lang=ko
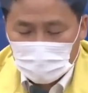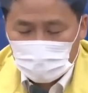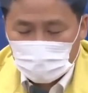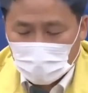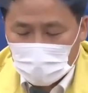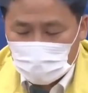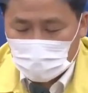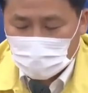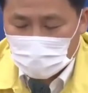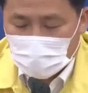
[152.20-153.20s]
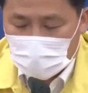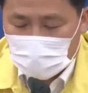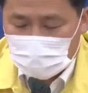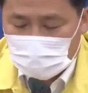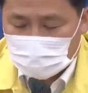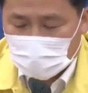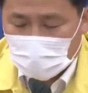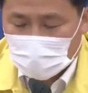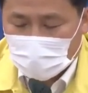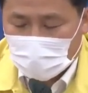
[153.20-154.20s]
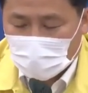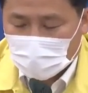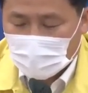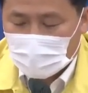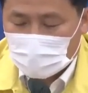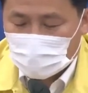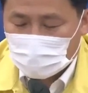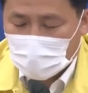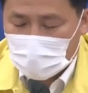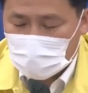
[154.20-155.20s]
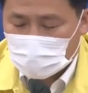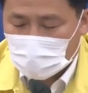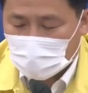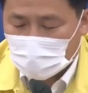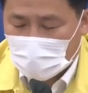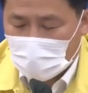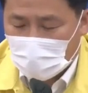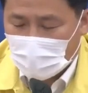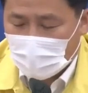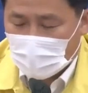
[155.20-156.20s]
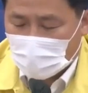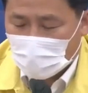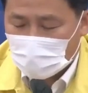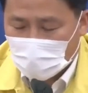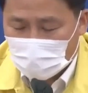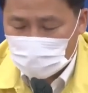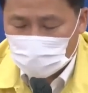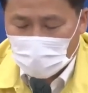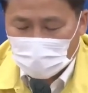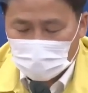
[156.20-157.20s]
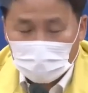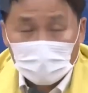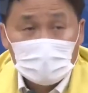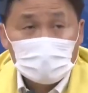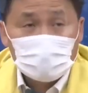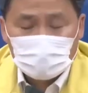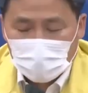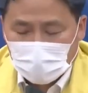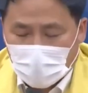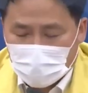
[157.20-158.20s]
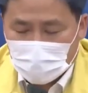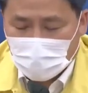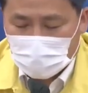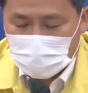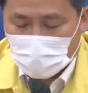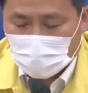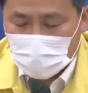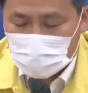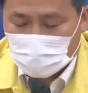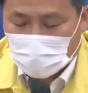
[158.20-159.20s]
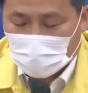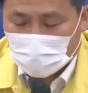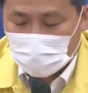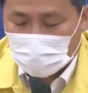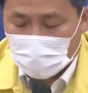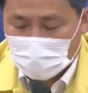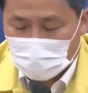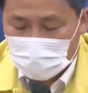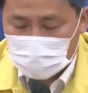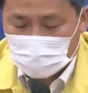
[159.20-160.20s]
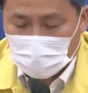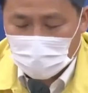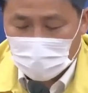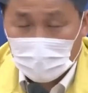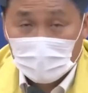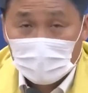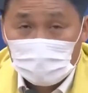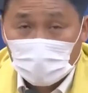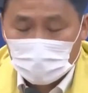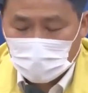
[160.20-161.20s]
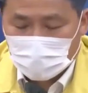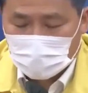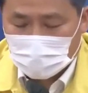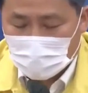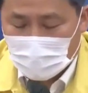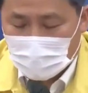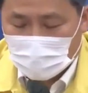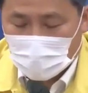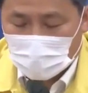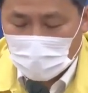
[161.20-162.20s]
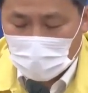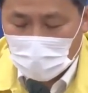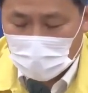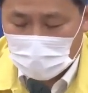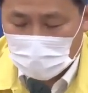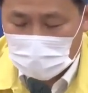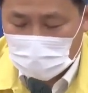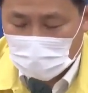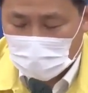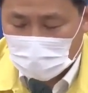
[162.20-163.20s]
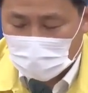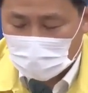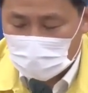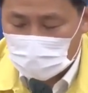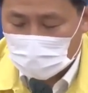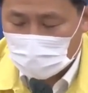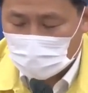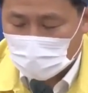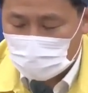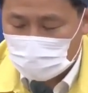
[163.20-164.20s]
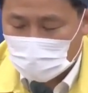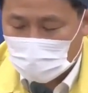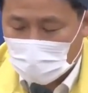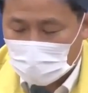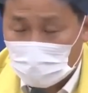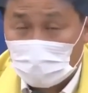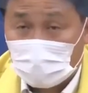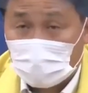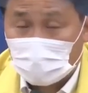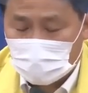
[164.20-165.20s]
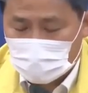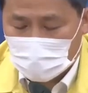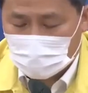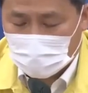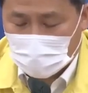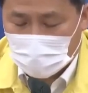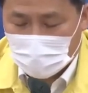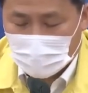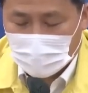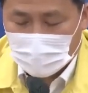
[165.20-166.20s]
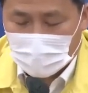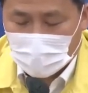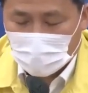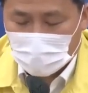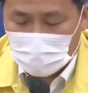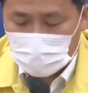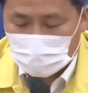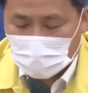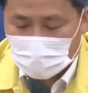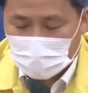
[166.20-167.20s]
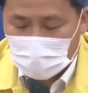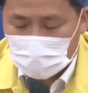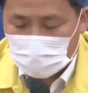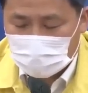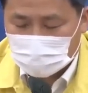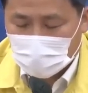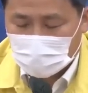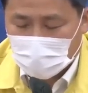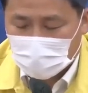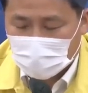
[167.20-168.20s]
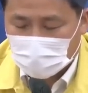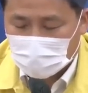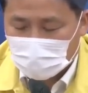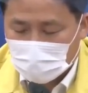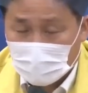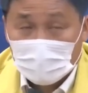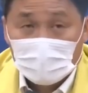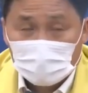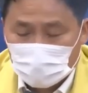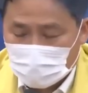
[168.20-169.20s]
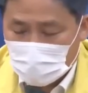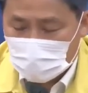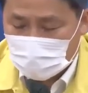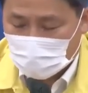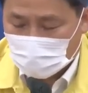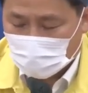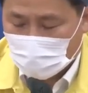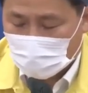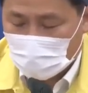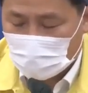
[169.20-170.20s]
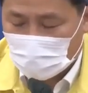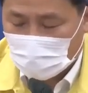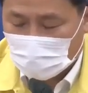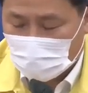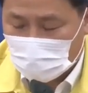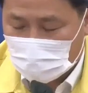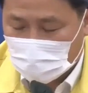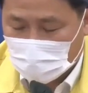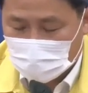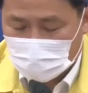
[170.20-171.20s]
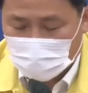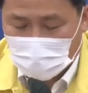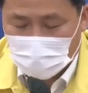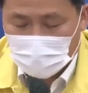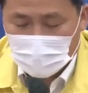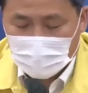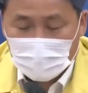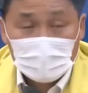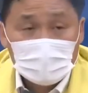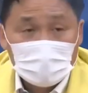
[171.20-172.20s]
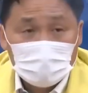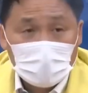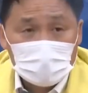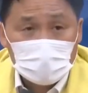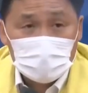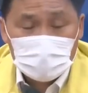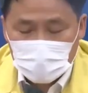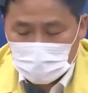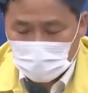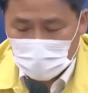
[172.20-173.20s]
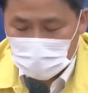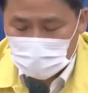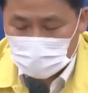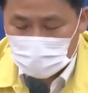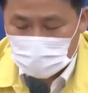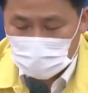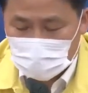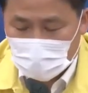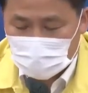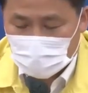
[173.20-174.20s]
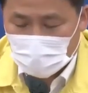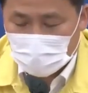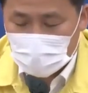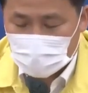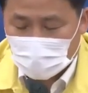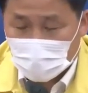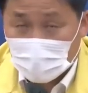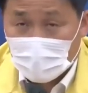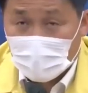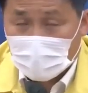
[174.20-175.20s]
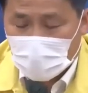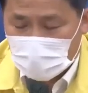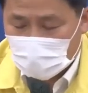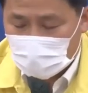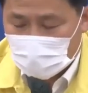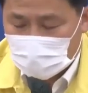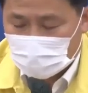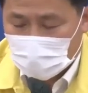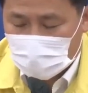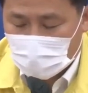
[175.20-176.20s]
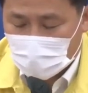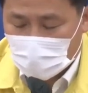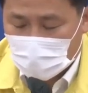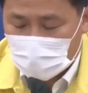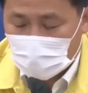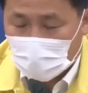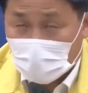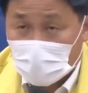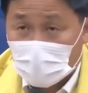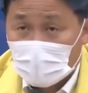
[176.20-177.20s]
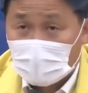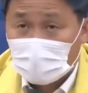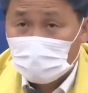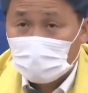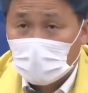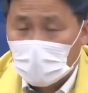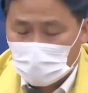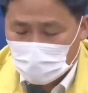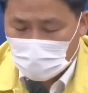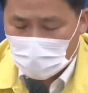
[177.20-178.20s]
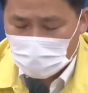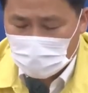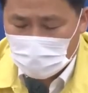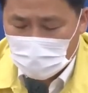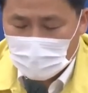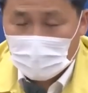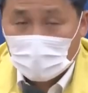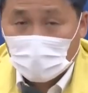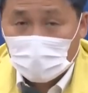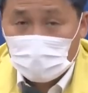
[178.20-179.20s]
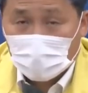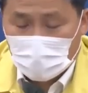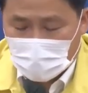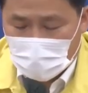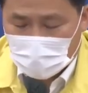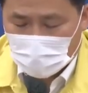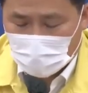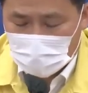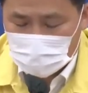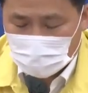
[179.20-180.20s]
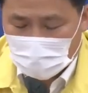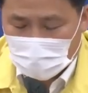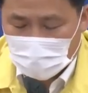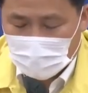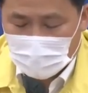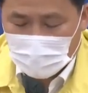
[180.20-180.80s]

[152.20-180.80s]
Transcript: 민주당과 정부는 개천절 집회에 대해 국민의 생명과 건강을 수호하는 국민 안보 차원에서 단호히 대응하겠습니다. 정부는 법과 공권력이 살아있다는 것을 보여주길 강력히 요청합니다. 아울러 민주당은 개천절 집회에 반대하는 국민적 노 캠페인을 제안드립니다. 이미 전세버스 운송사업조합에서 개천절 집회 참가 목적의 임대 운행을 거절하기로 했습니다.